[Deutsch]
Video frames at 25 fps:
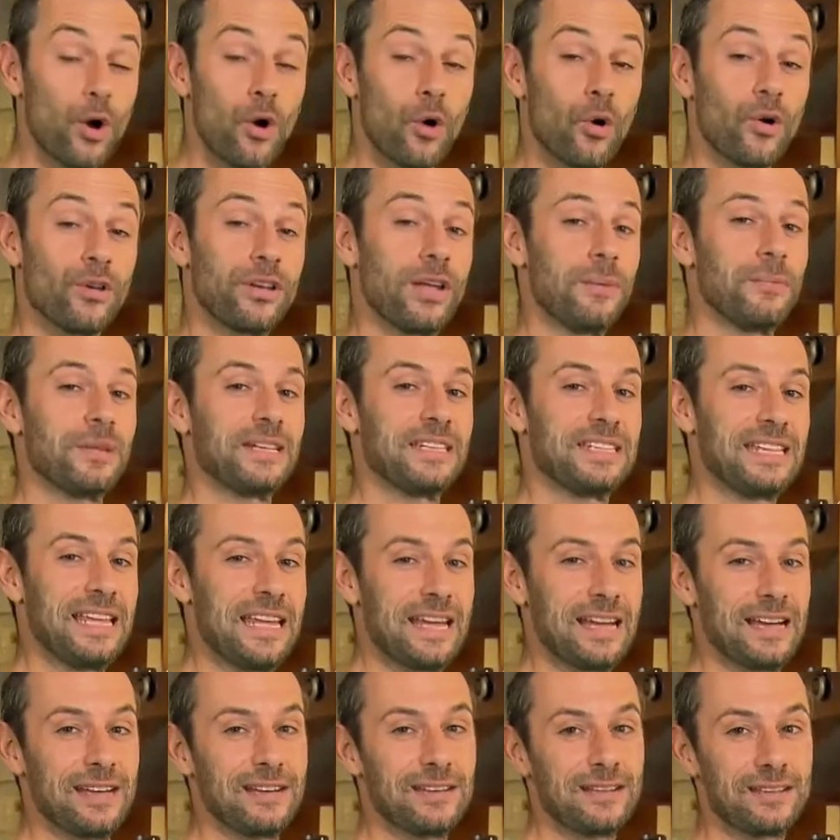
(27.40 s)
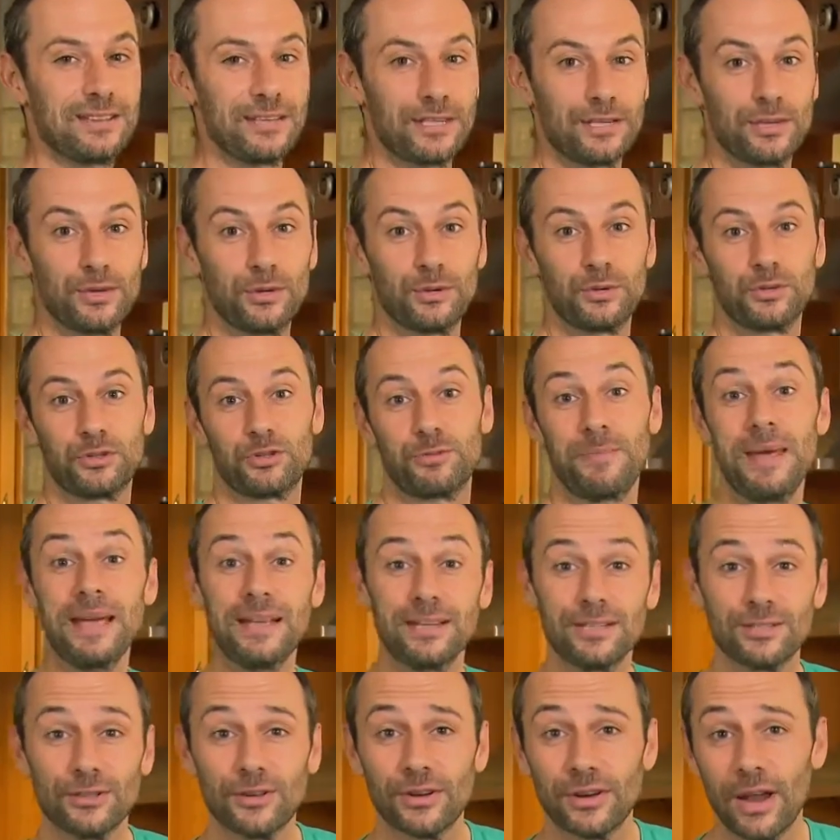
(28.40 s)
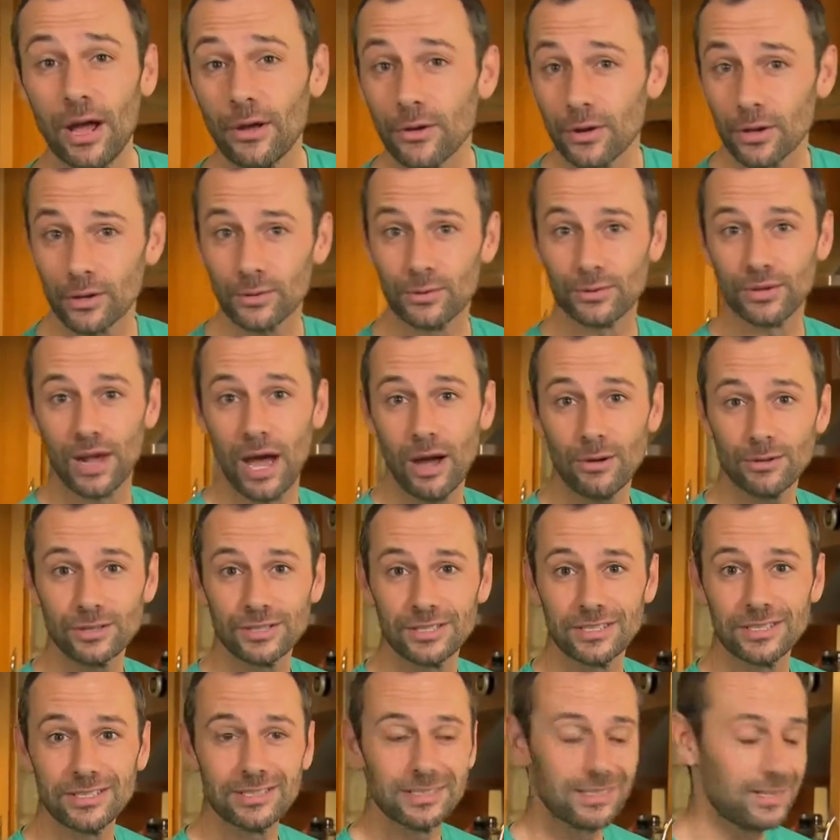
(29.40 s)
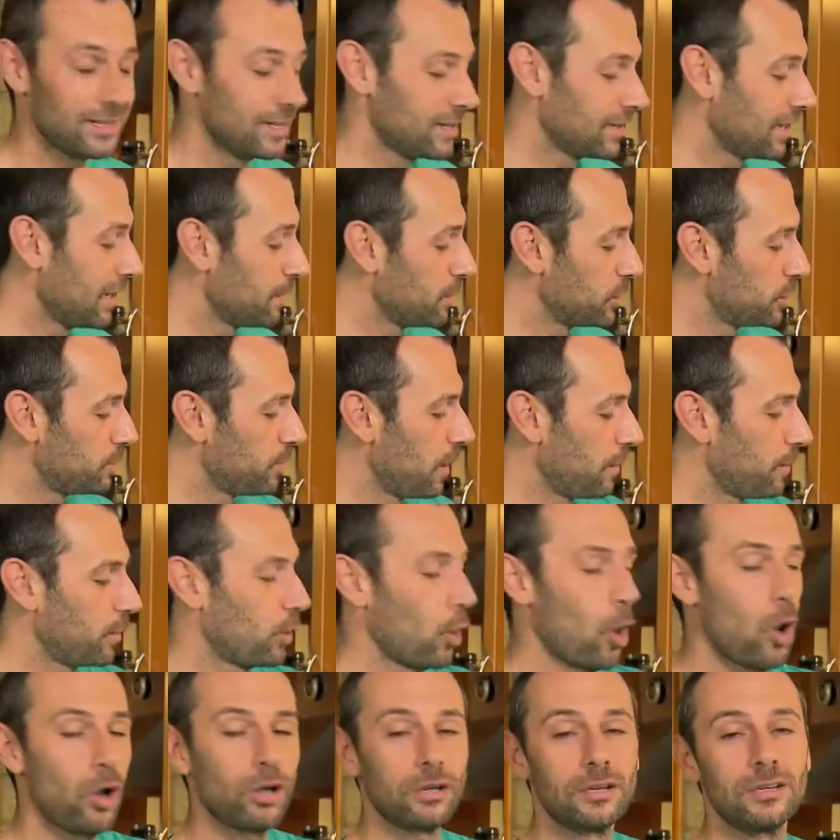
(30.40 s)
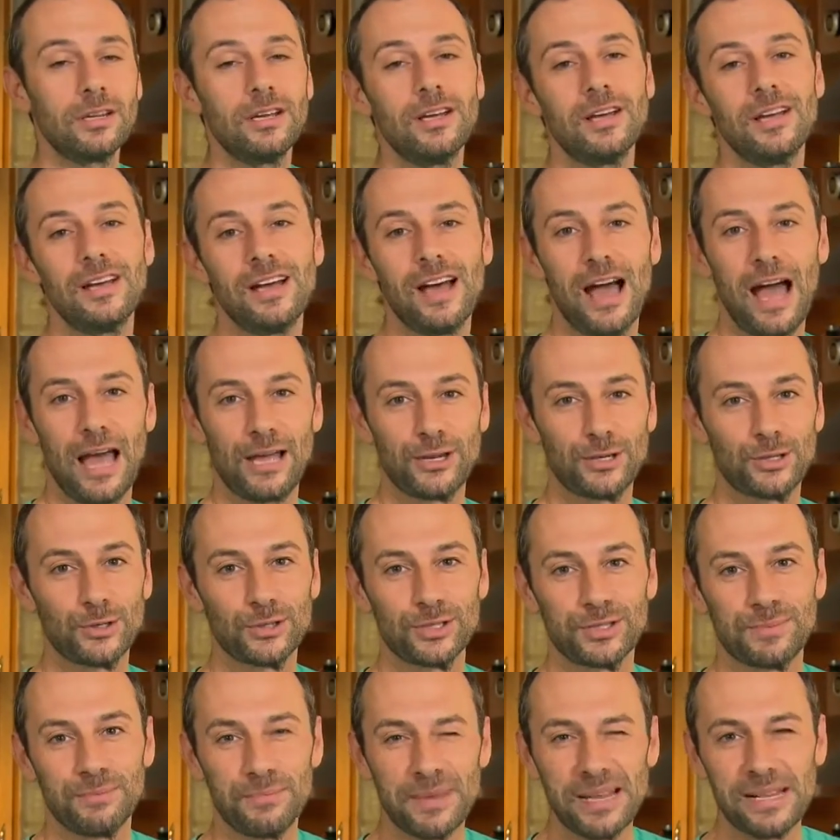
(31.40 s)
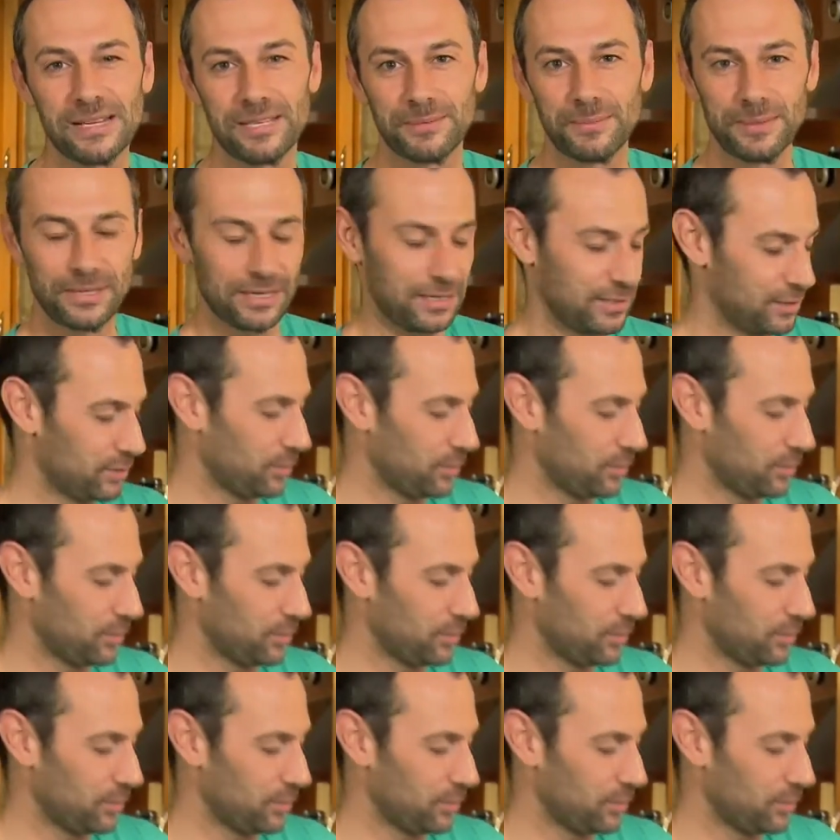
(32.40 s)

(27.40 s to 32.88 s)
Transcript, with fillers: und damit der nicht nur gut schmeckt, sondern auch noch gut aussieht, gebe ich beim Kochen einen Schuss Milch mit ins